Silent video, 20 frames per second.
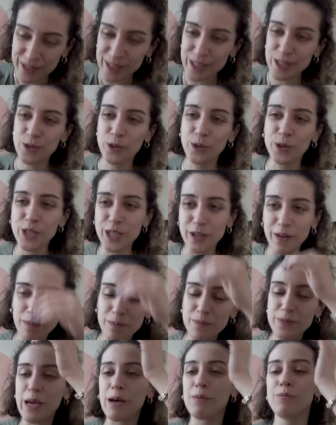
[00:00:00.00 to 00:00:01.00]
bir soru
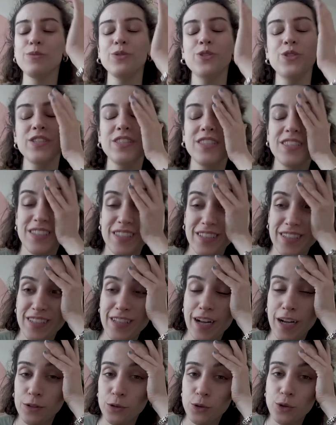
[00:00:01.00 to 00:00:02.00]
cevap yapmışız. Ee,
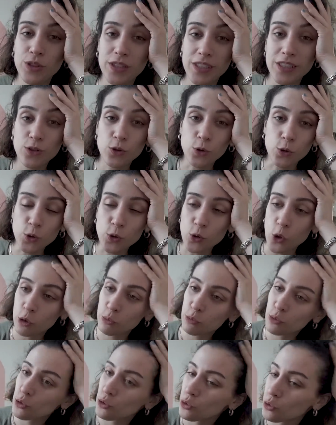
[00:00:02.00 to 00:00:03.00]
daha doğrusu siz soru
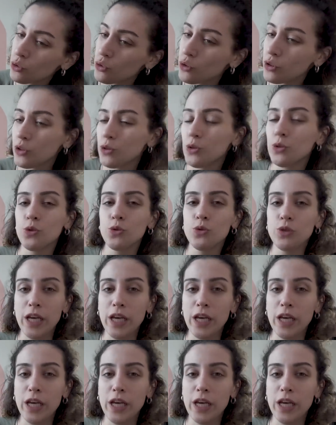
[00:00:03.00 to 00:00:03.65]
sormuşsunuz. Onun